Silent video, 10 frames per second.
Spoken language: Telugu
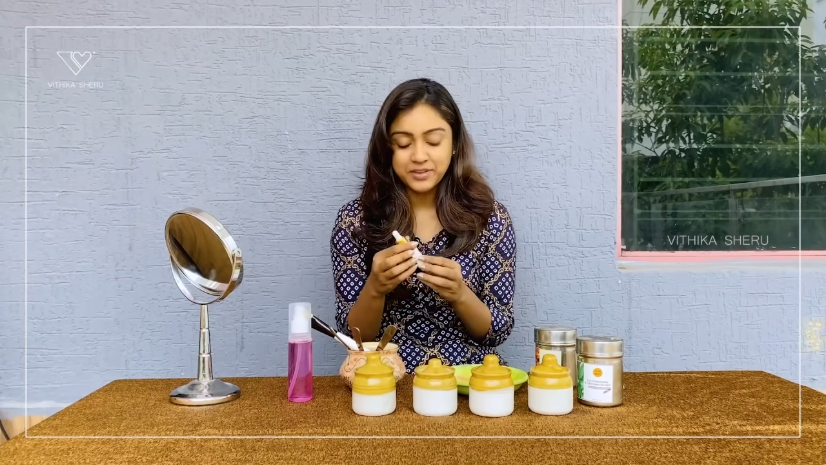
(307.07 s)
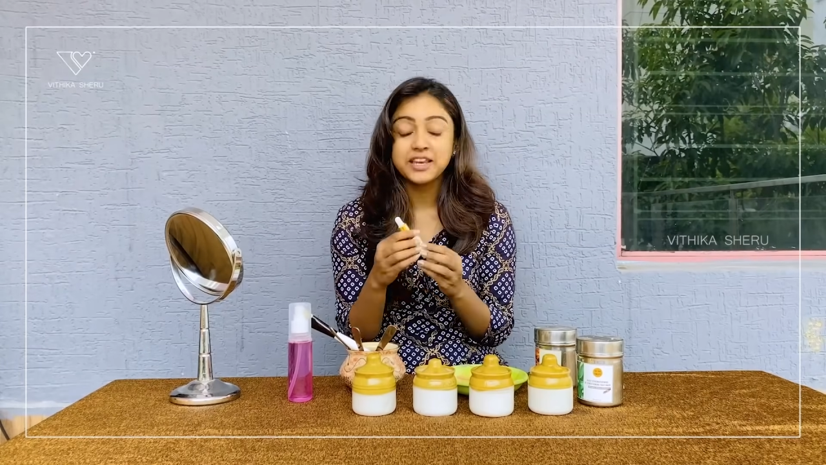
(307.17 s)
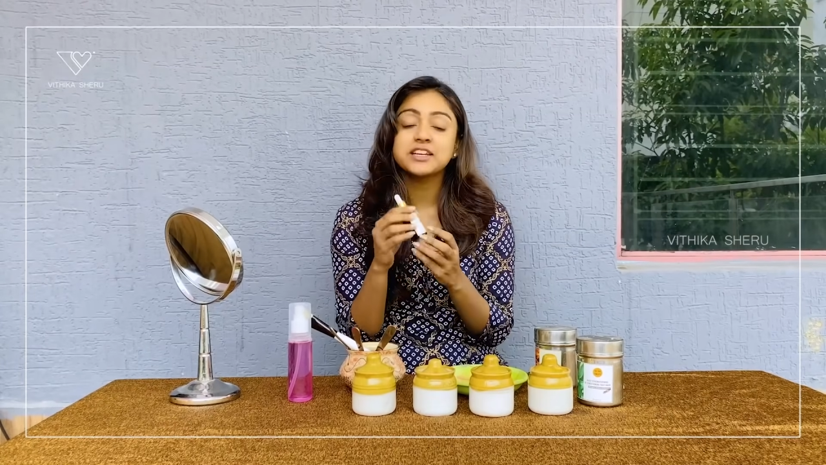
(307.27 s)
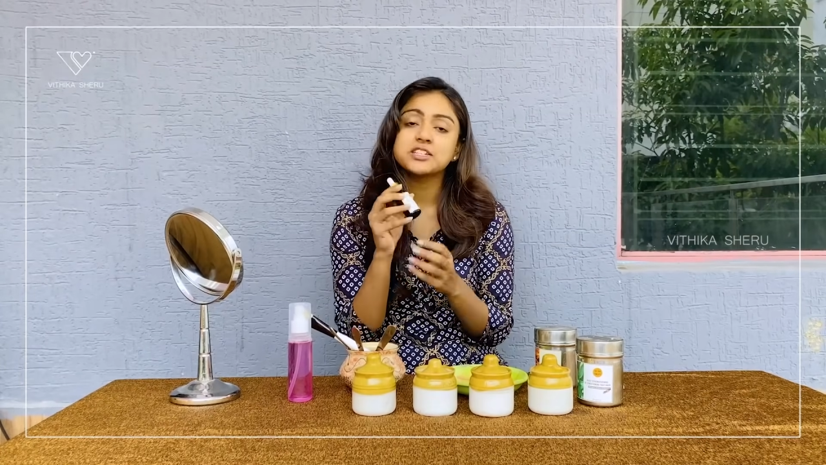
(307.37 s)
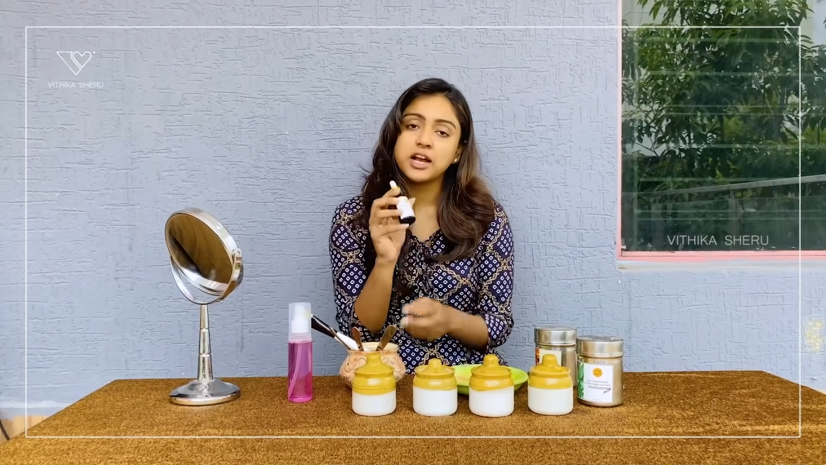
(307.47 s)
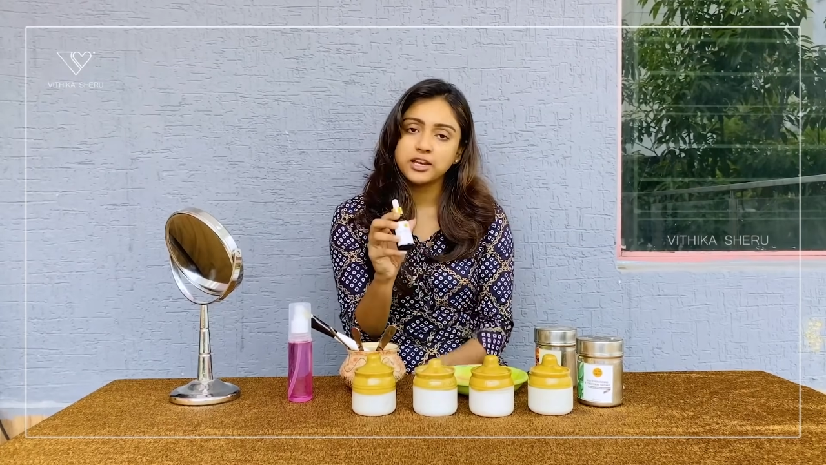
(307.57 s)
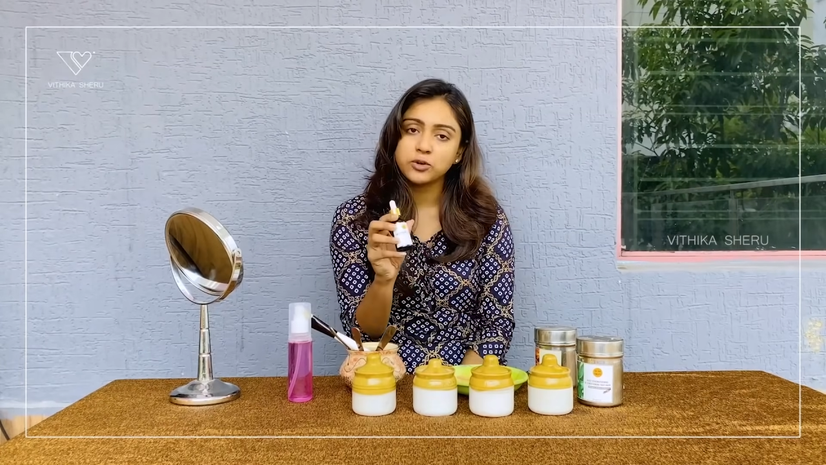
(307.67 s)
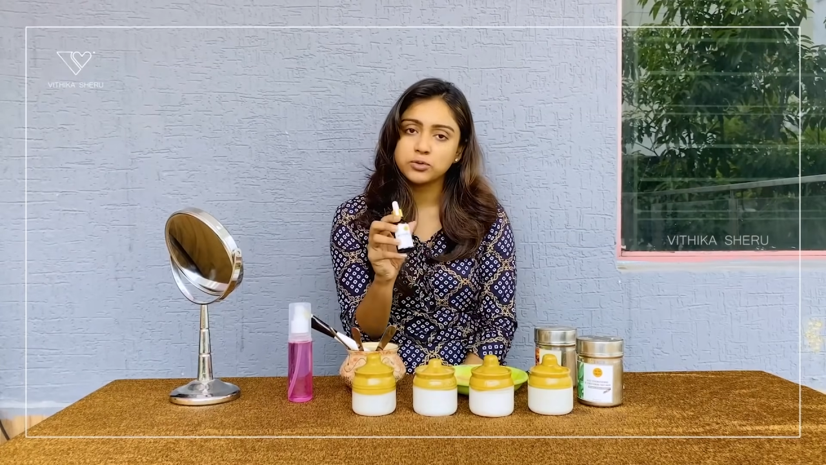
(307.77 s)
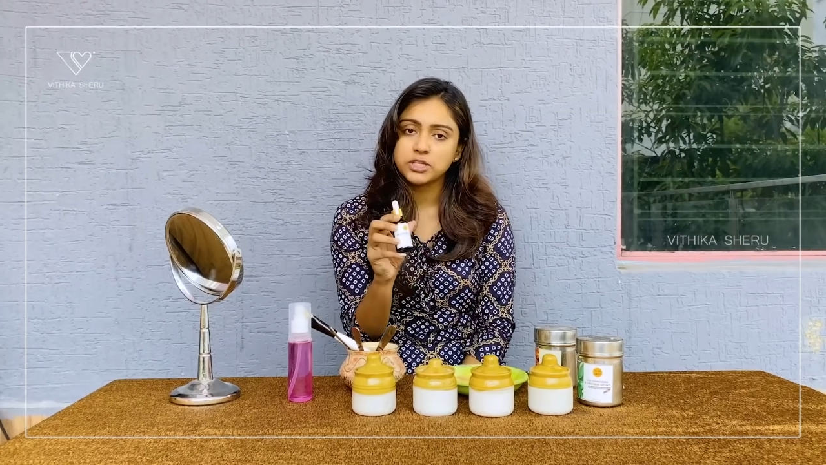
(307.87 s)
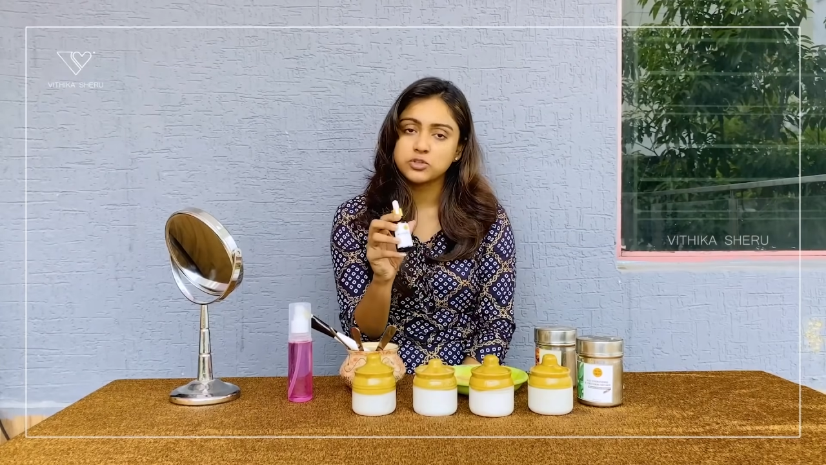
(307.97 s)
దీనికి చాలా
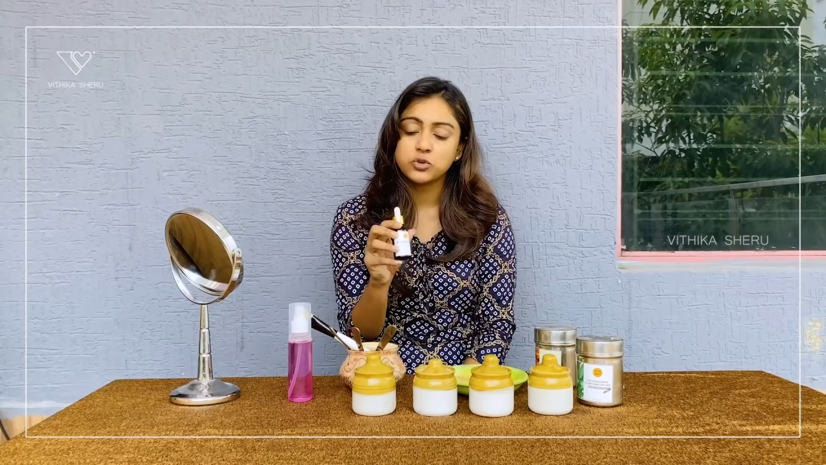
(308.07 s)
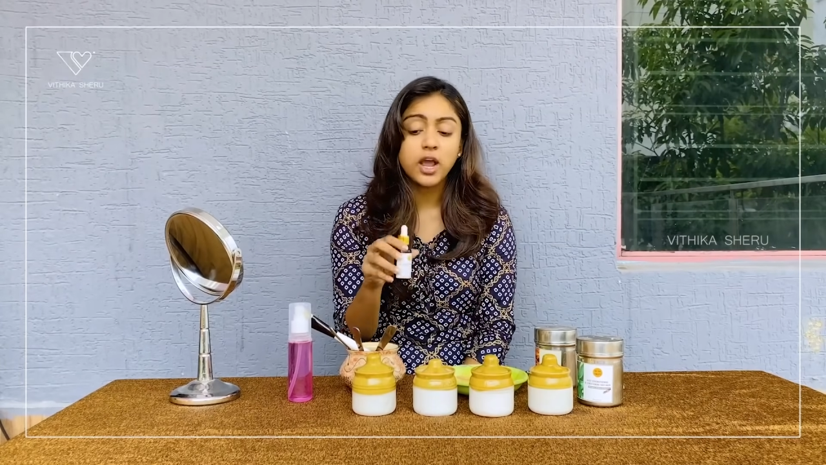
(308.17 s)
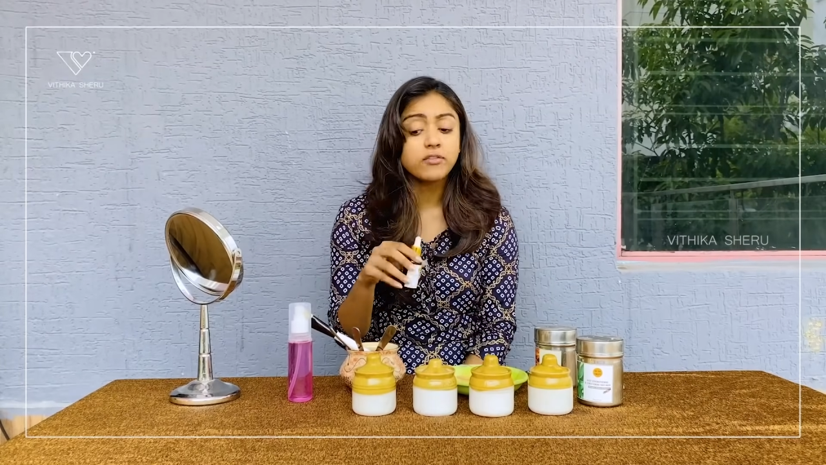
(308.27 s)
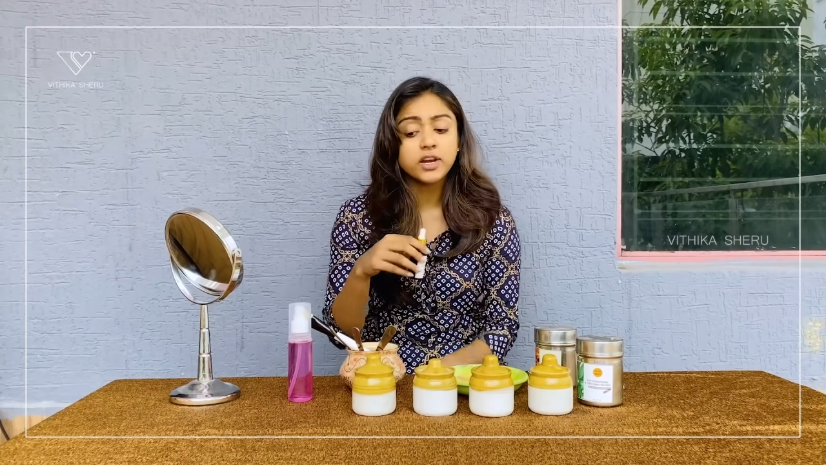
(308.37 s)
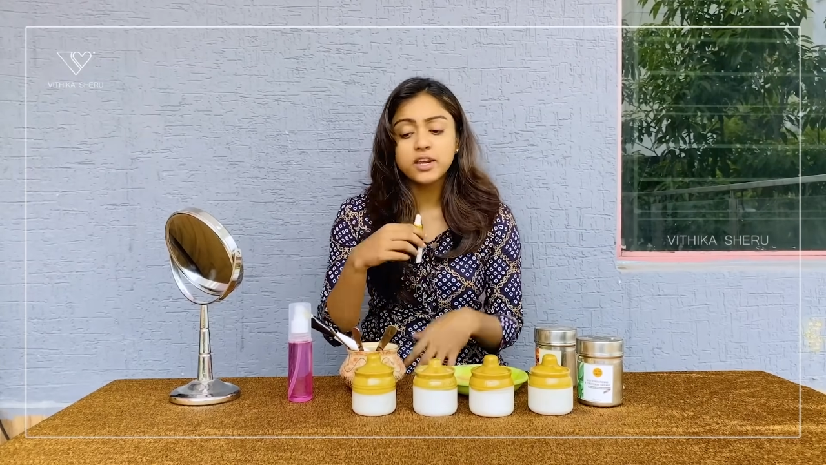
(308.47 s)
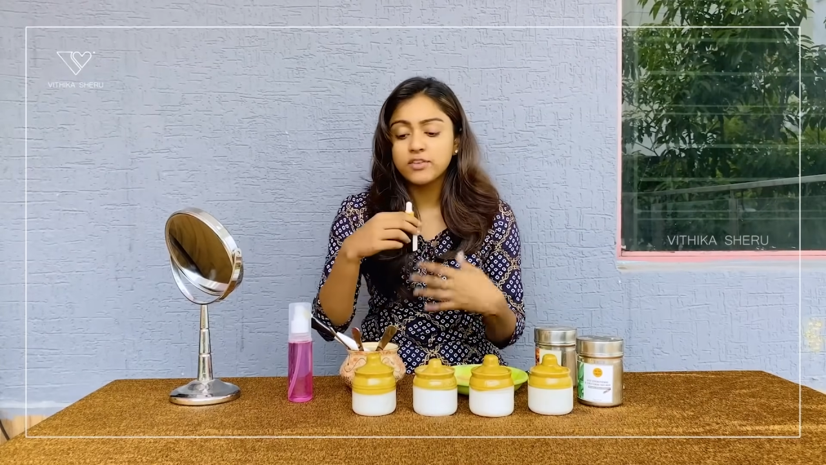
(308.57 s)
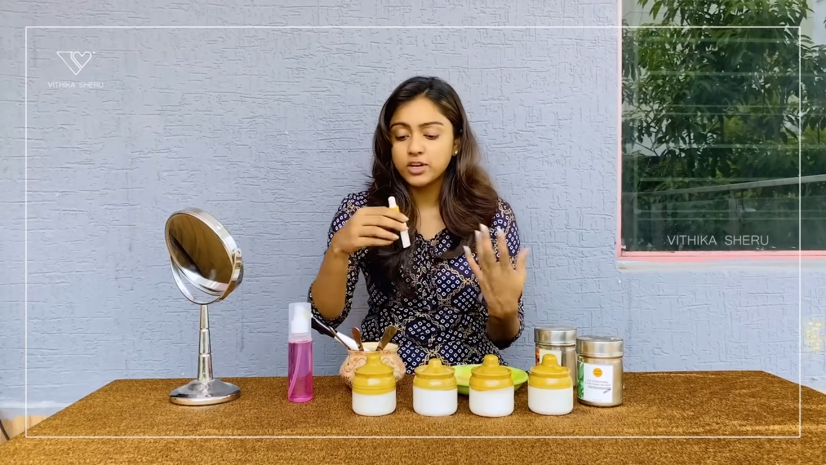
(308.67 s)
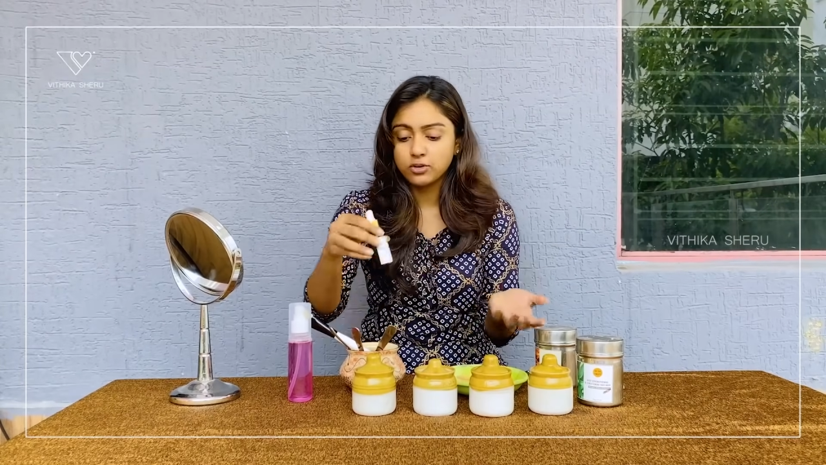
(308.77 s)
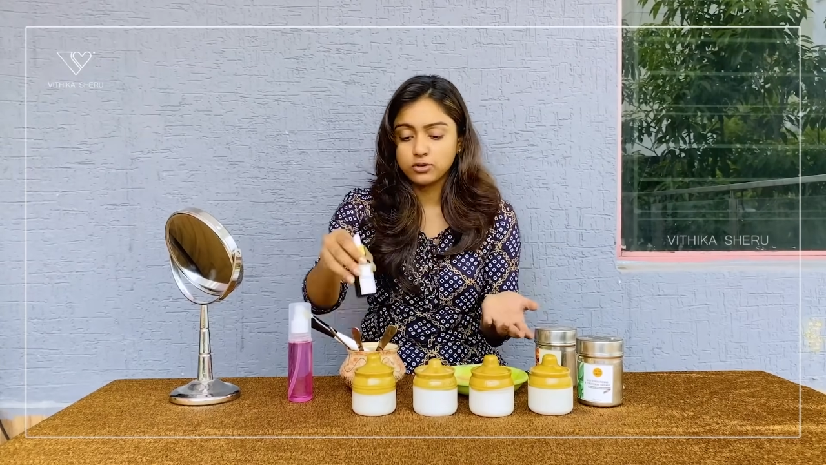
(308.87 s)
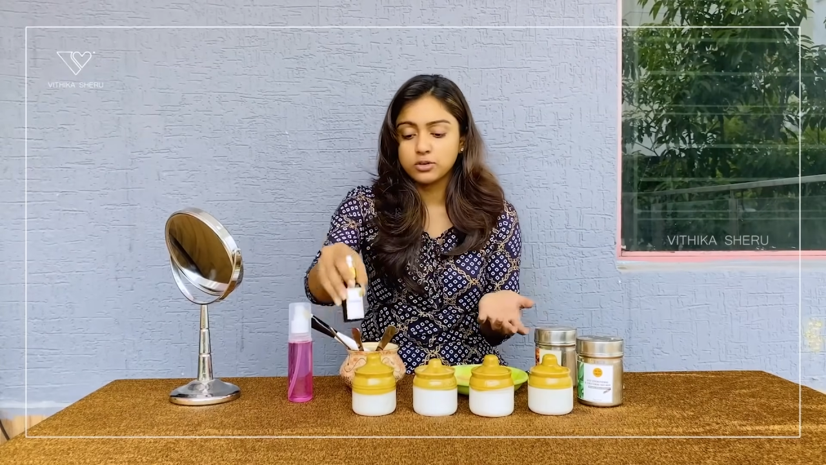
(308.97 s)
యూజెస్ ఉన్నాయి అవన్నీ
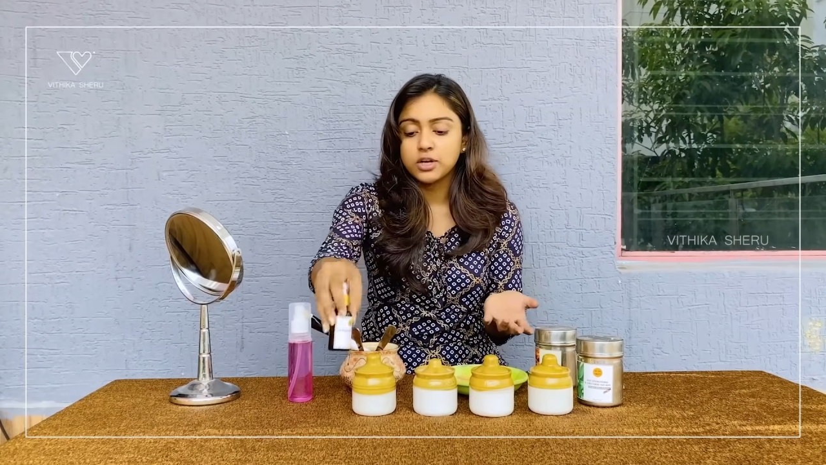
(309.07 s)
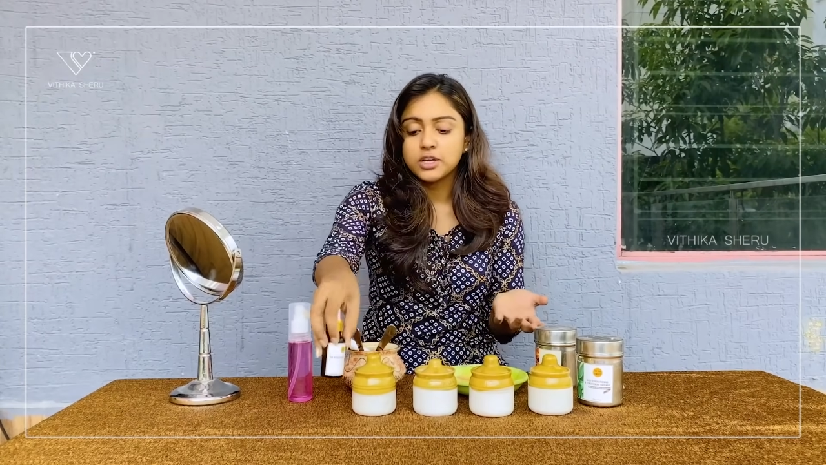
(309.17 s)
వీడియోలో